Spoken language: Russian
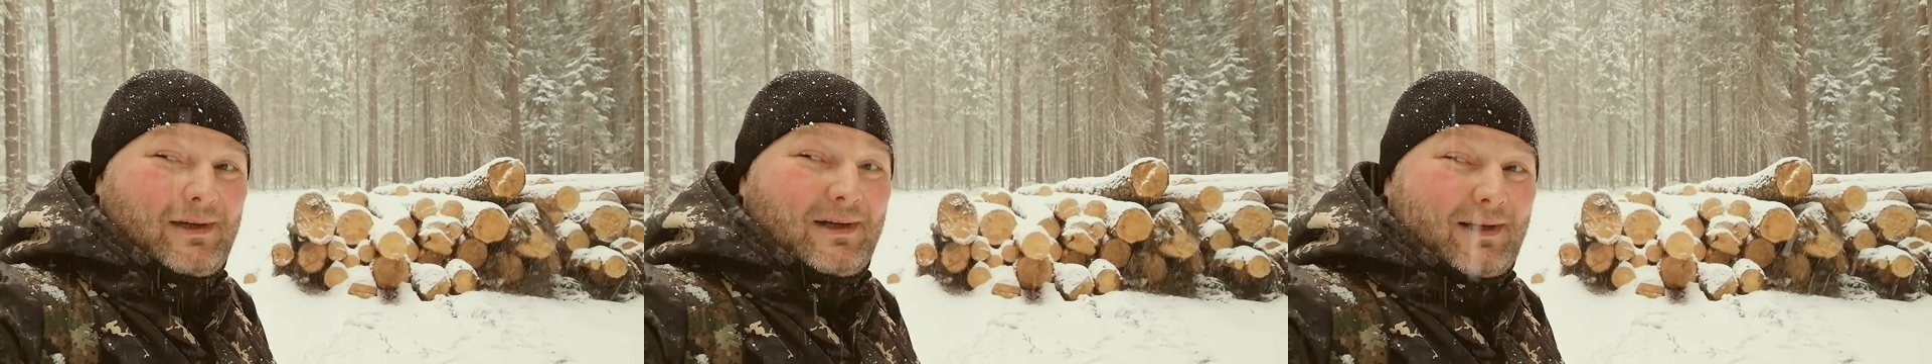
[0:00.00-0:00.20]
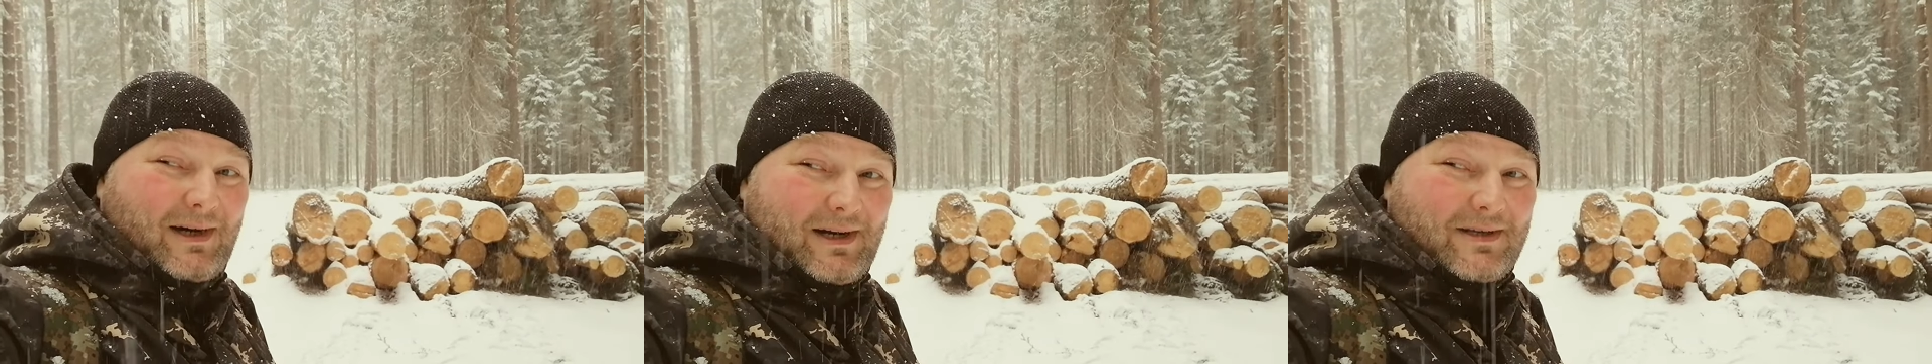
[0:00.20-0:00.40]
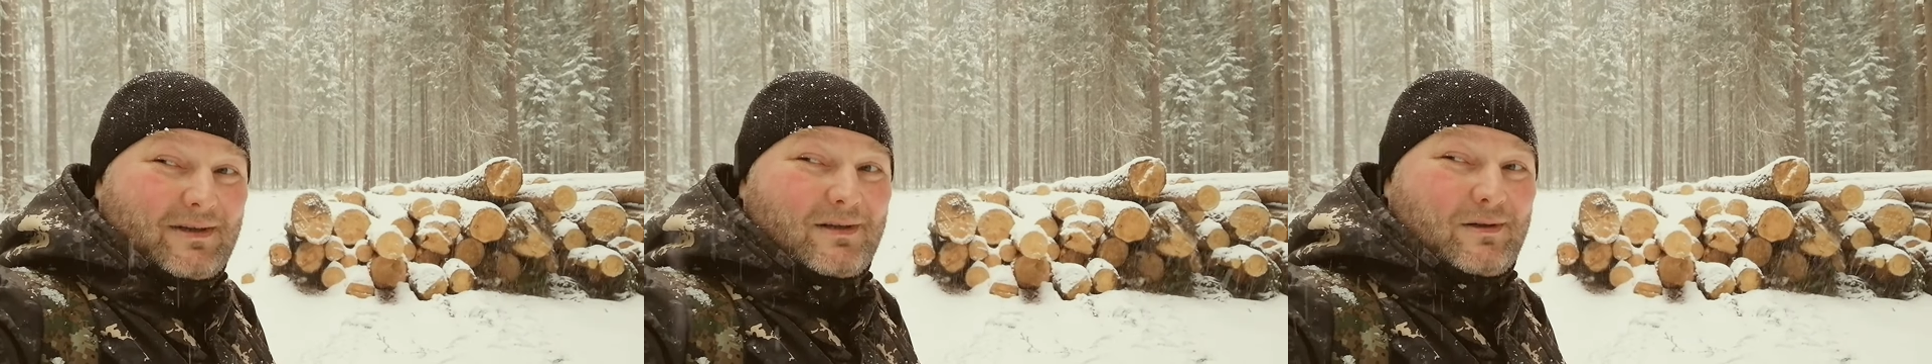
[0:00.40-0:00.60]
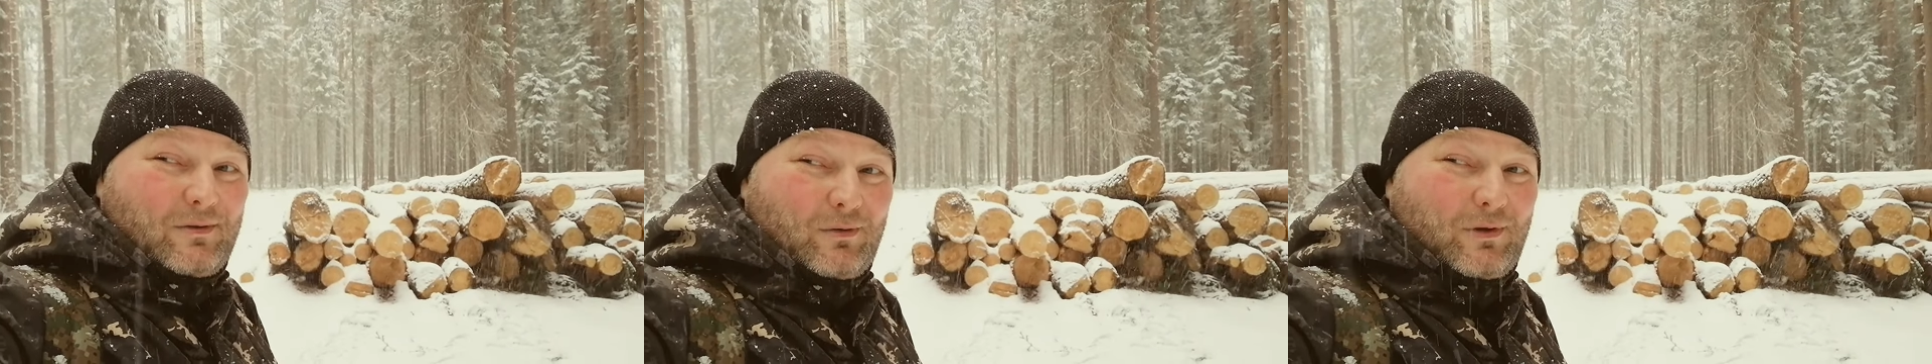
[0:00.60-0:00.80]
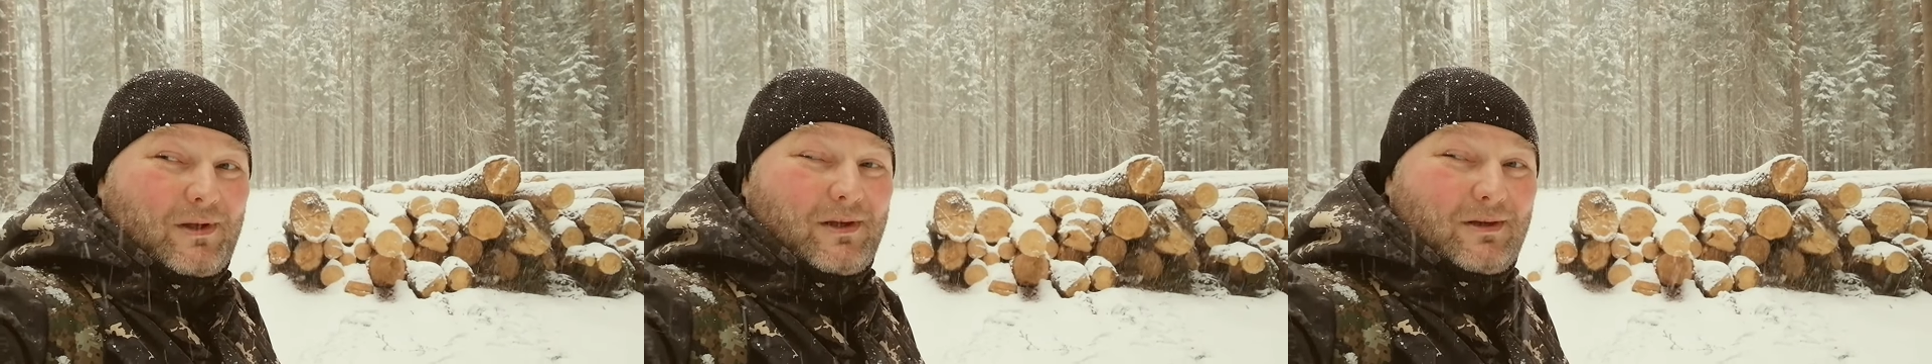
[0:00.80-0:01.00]

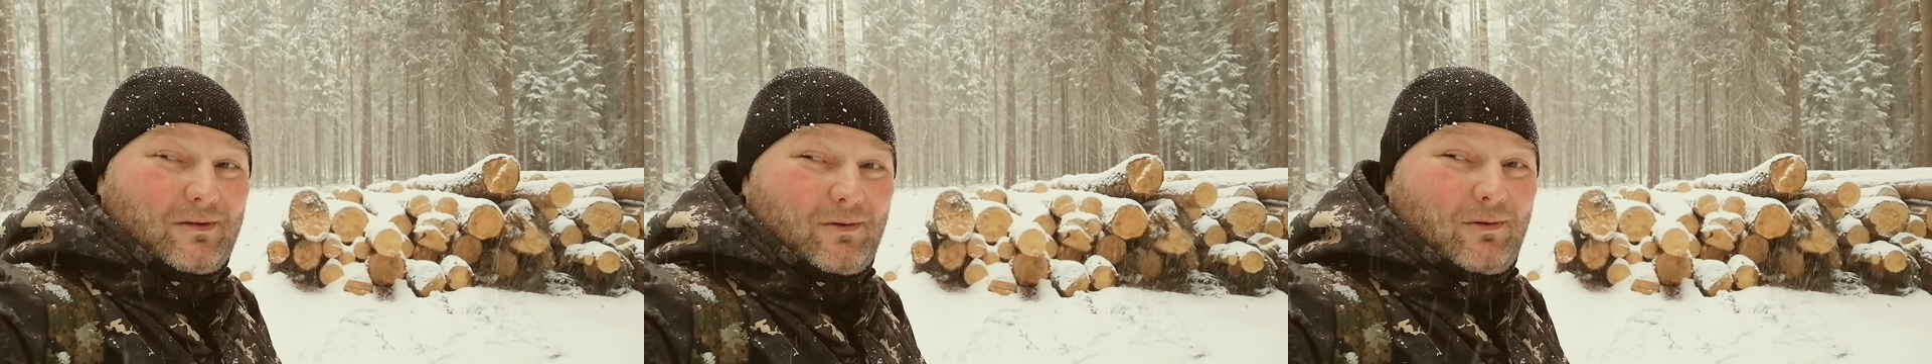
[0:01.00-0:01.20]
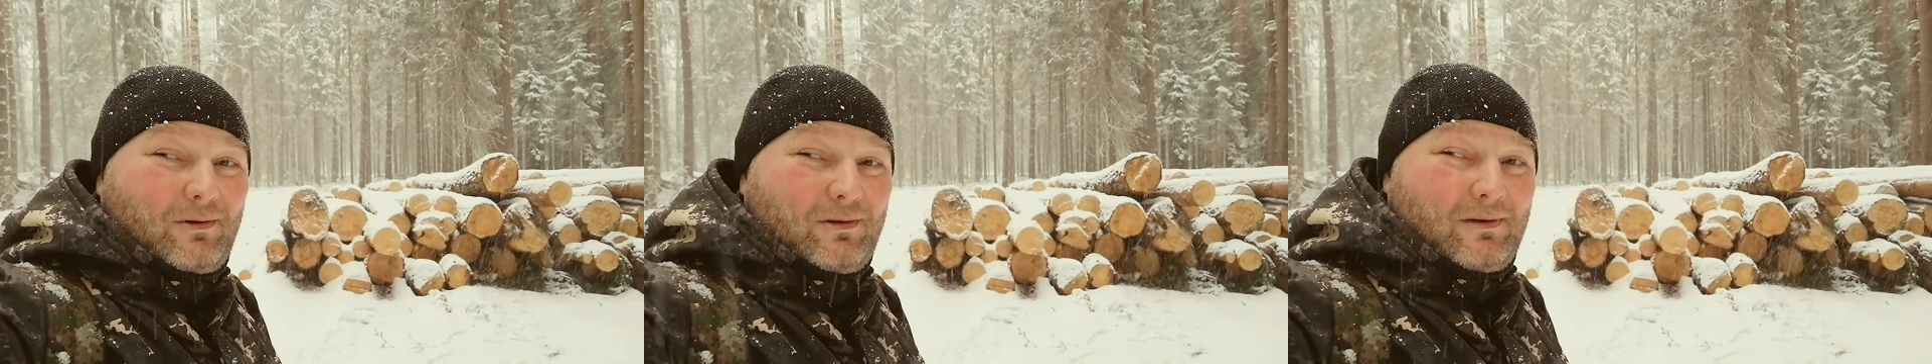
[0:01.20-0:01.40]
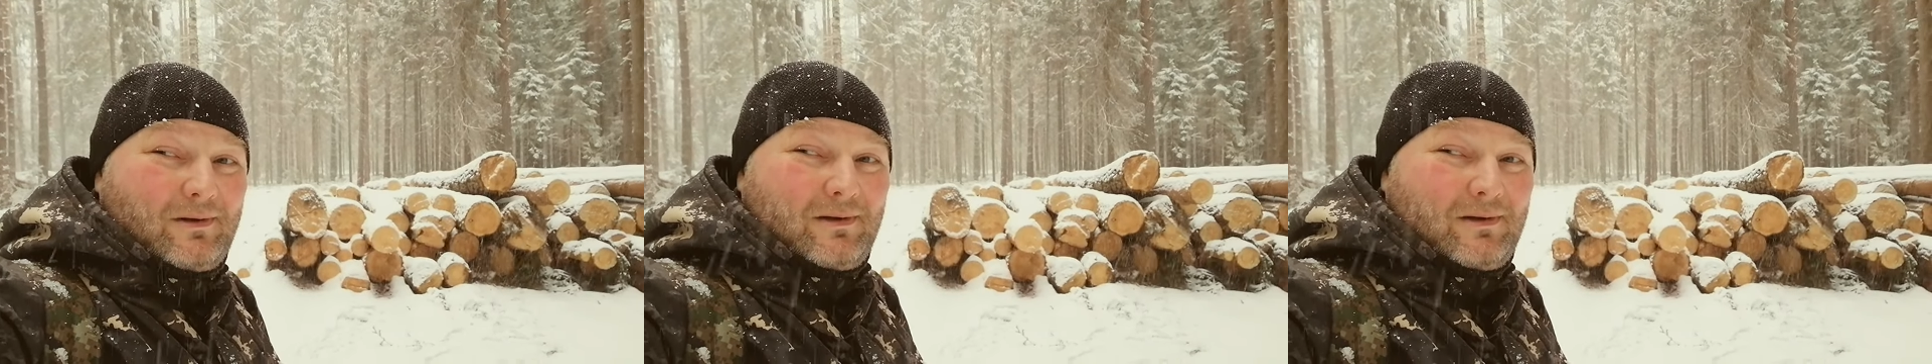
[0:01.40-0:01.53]
Россию кинул.